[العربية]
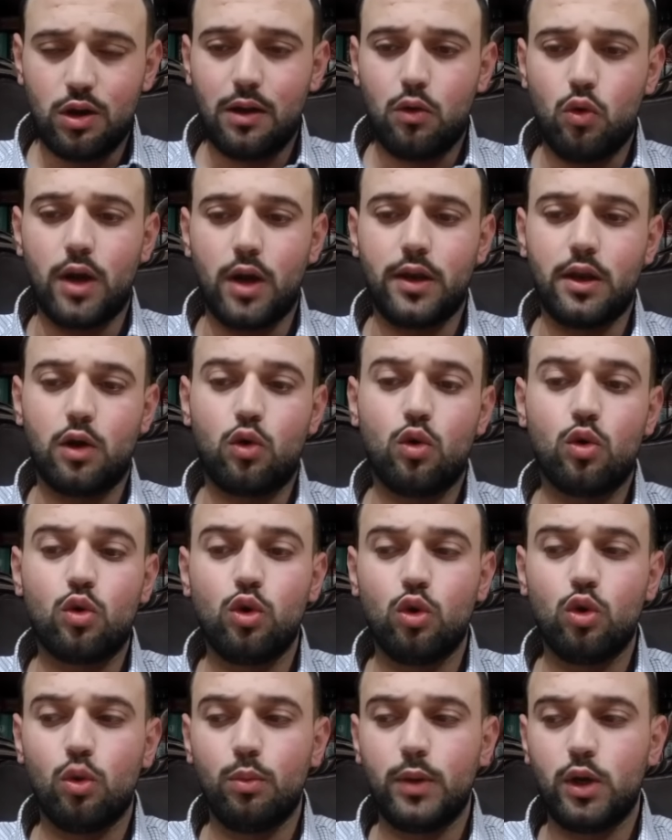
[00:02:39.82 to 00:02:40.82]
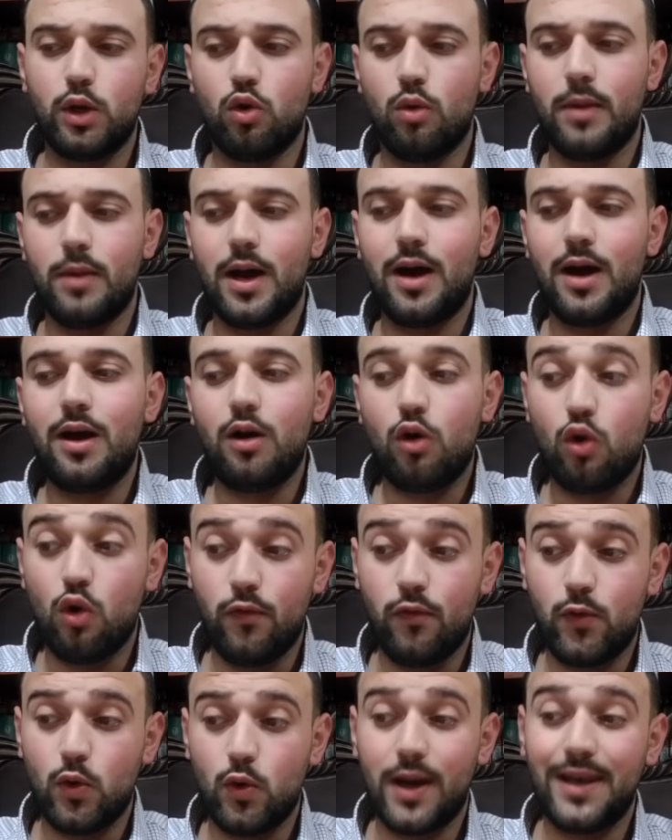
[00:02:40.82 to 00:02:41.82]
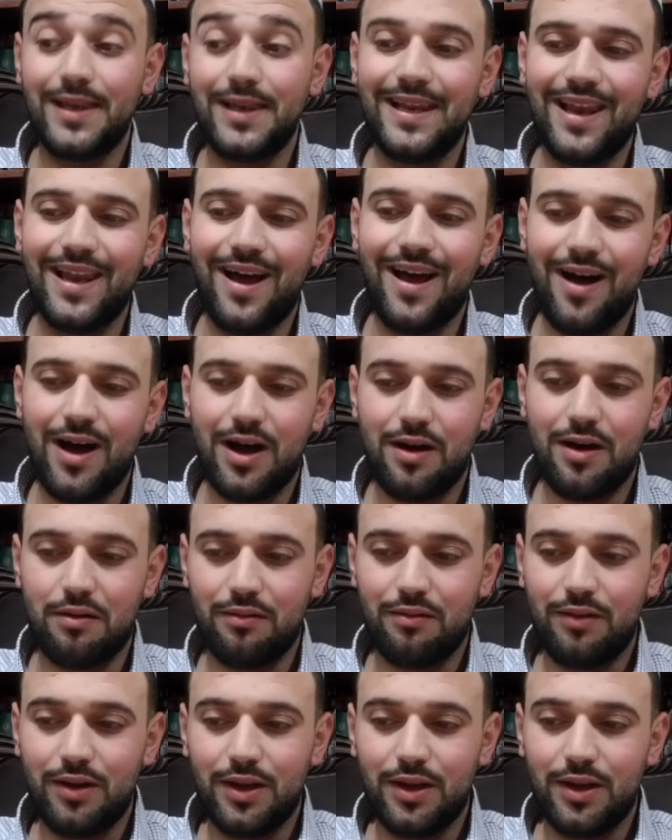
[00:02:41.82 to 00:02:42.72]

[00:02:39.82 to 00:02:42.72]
وأن يكون كل منهما كفوا للآخر